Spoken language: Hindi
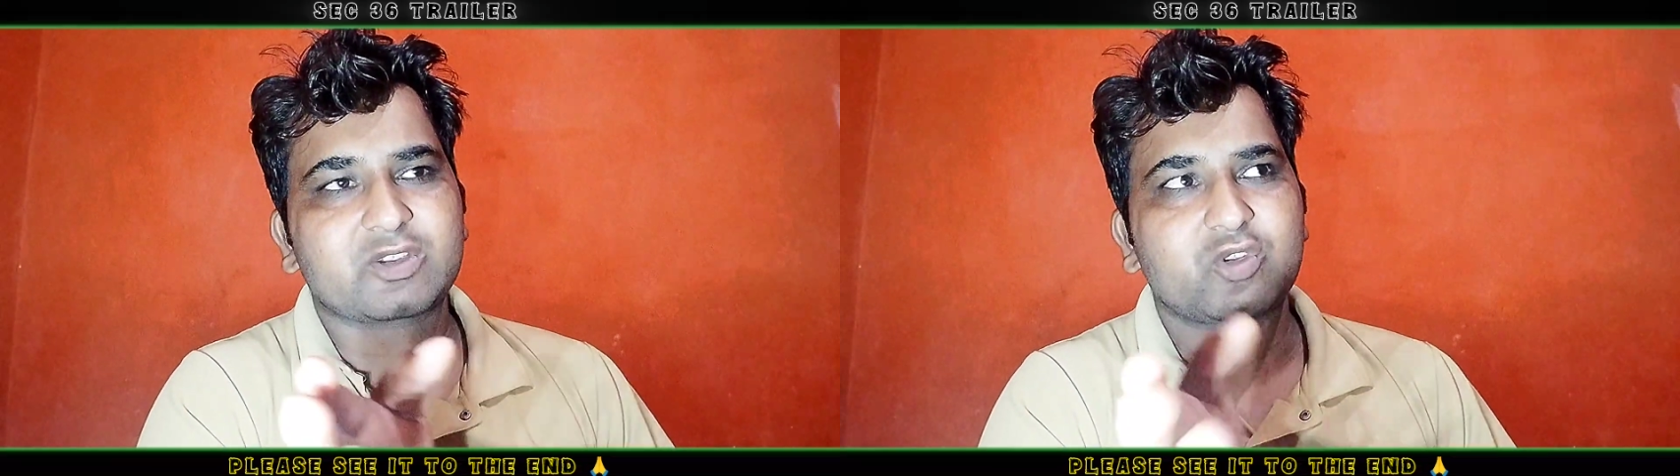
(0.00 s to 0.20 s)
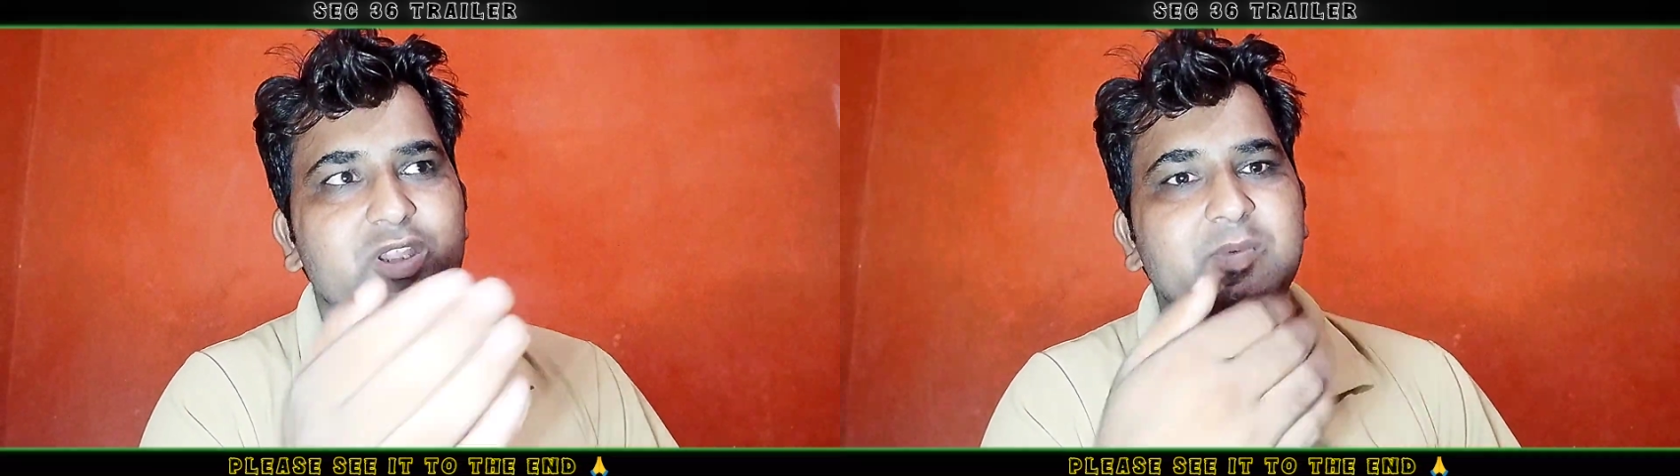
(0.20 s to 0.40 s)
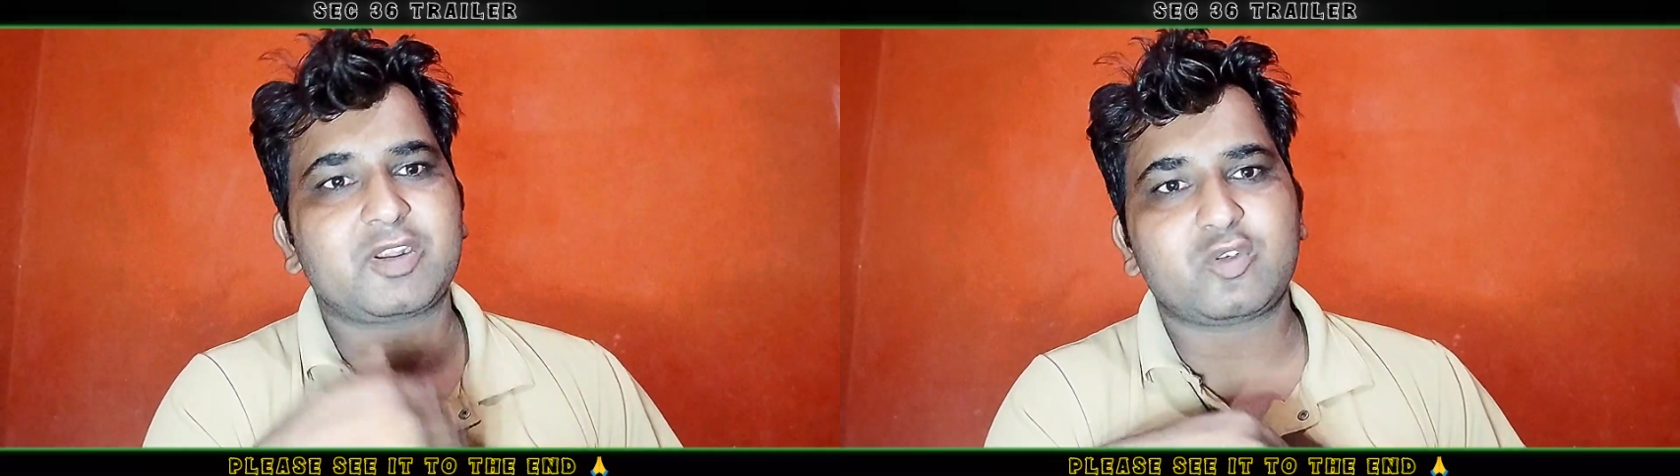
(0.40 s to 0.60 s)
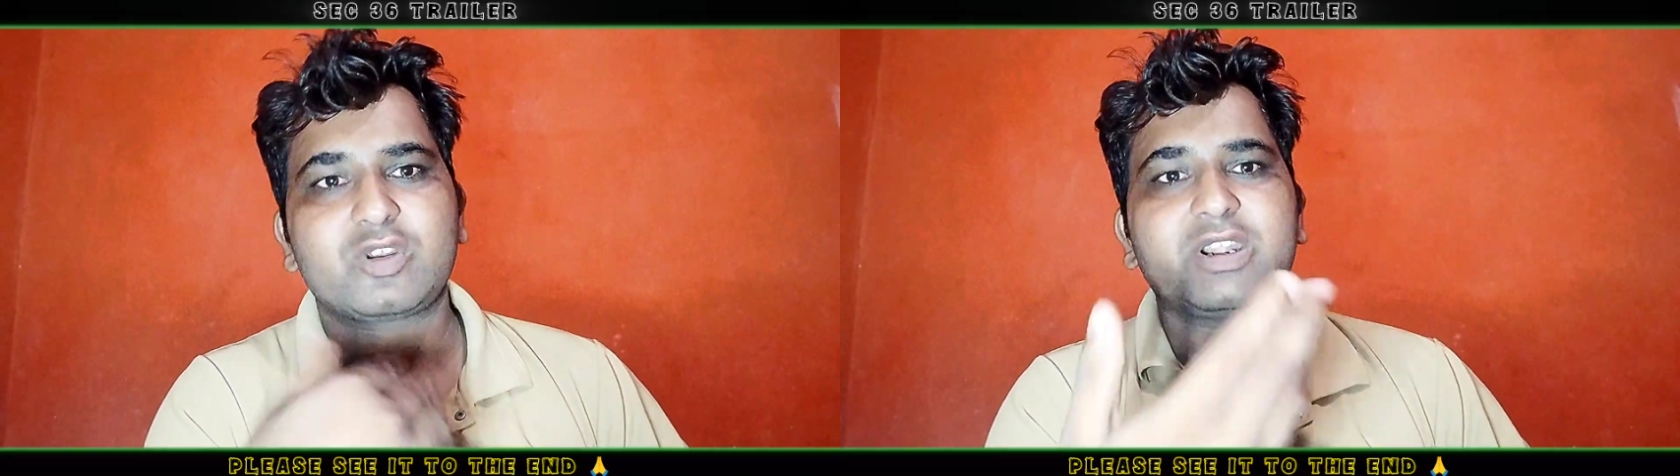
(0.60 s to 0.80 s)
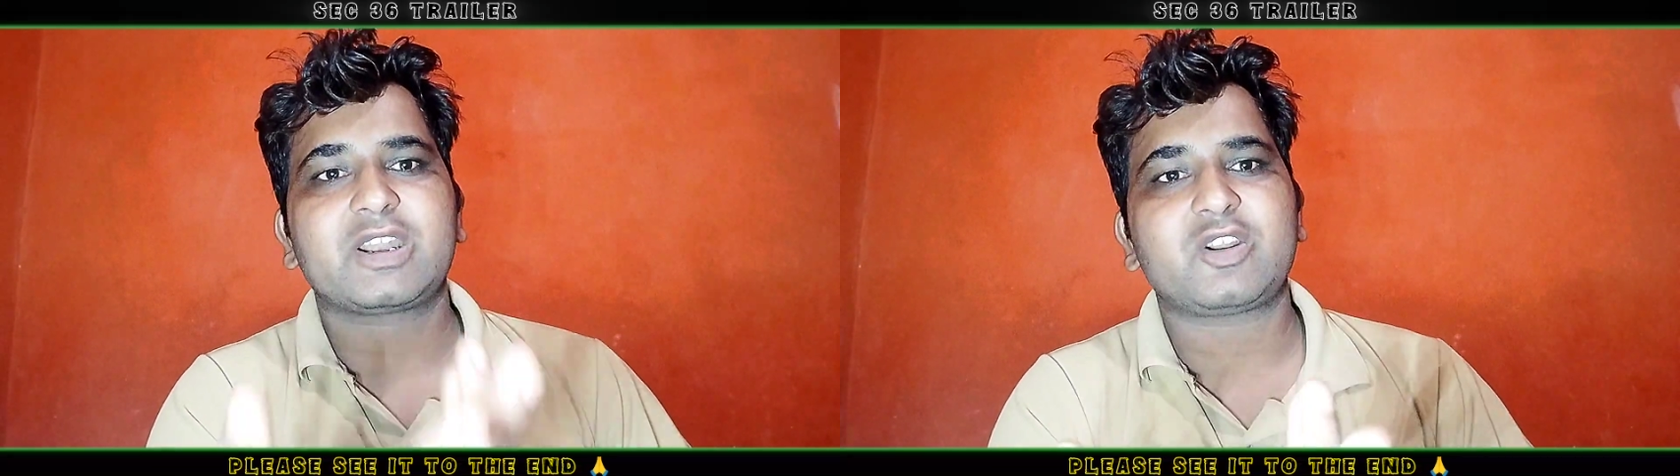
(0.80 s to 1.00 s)
क्योंकि अपन
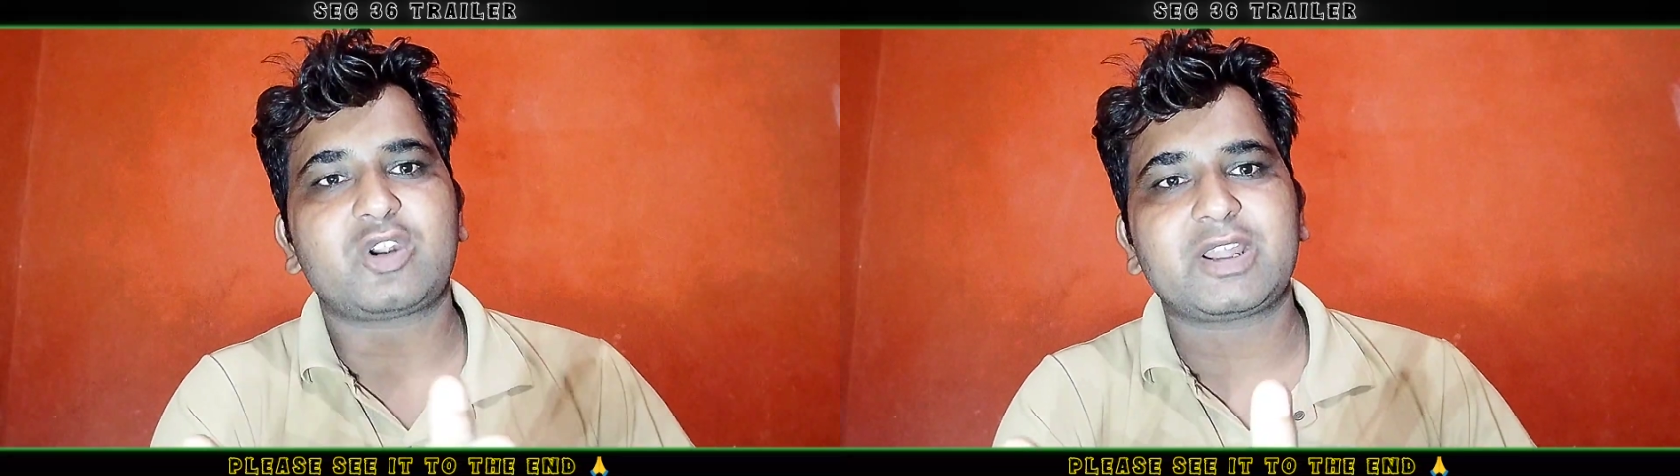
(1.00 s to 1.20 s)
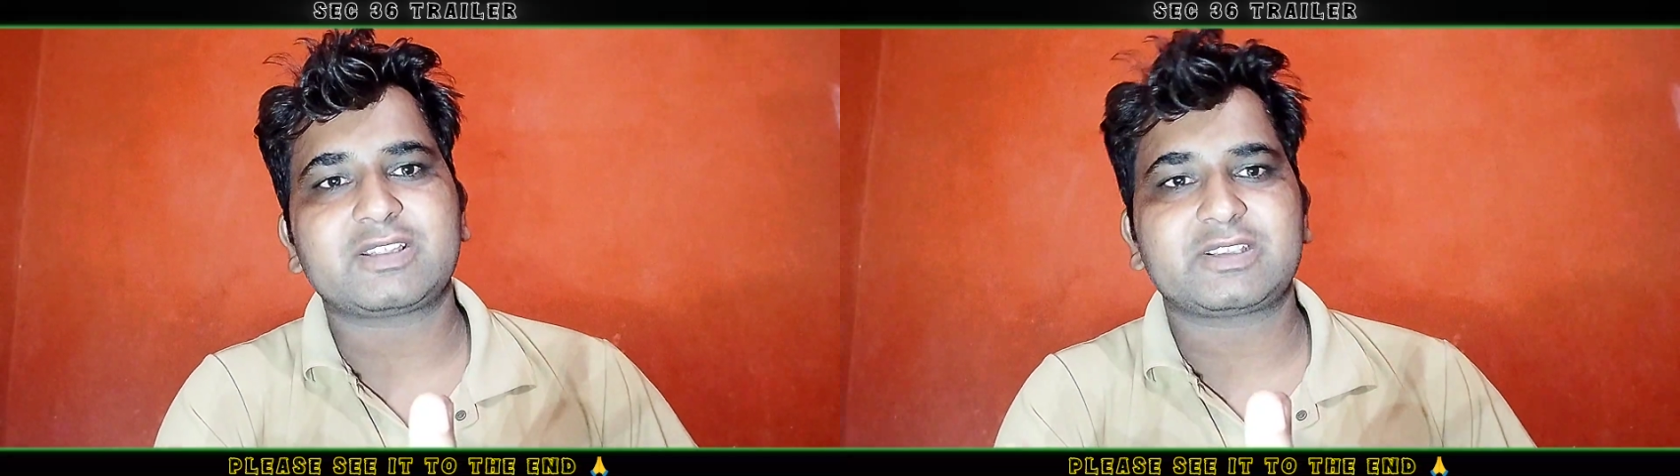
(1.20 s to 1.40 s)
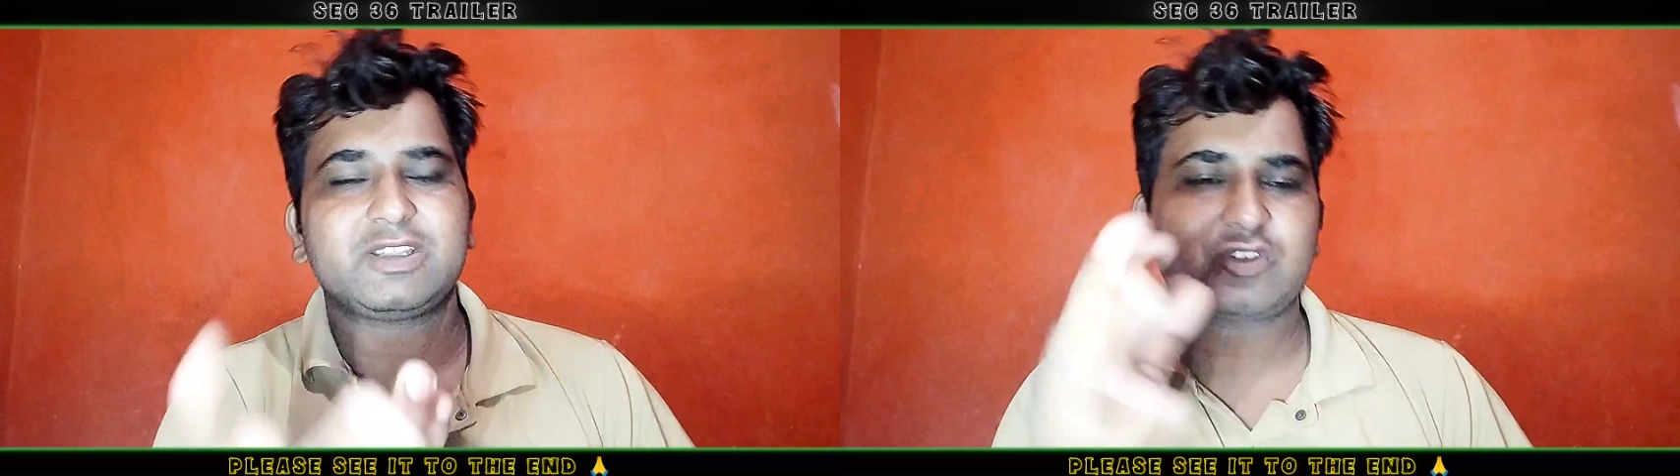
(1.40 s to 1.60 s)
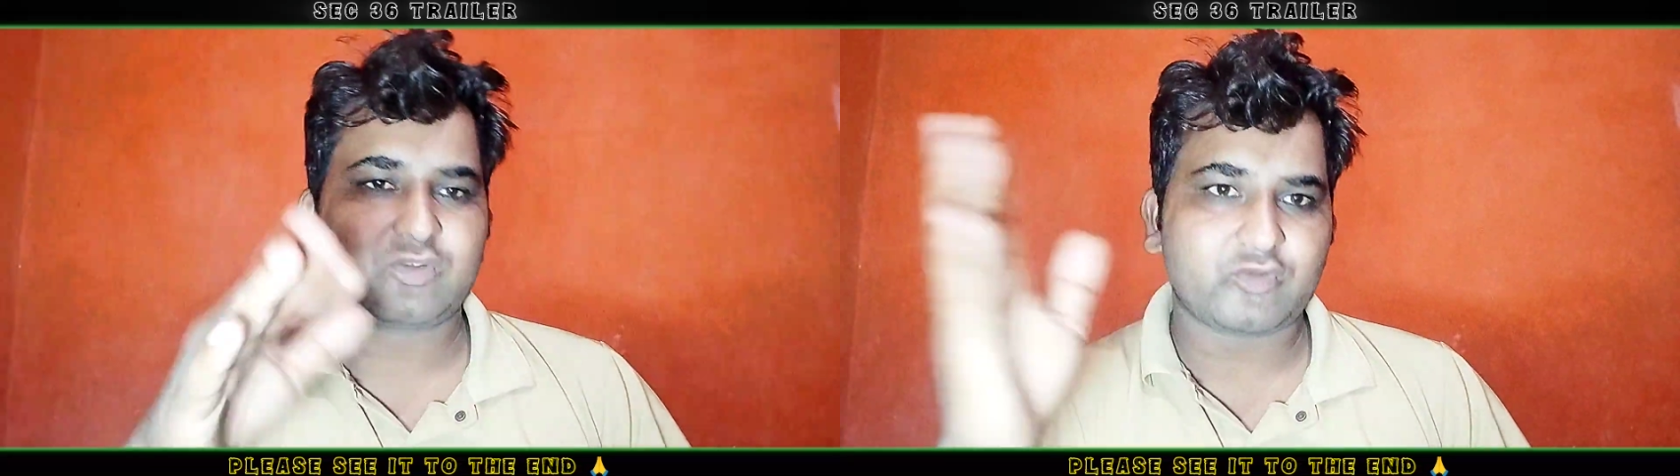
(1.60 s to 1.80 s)
लोग ग्रेटर नोएडा से हैं तो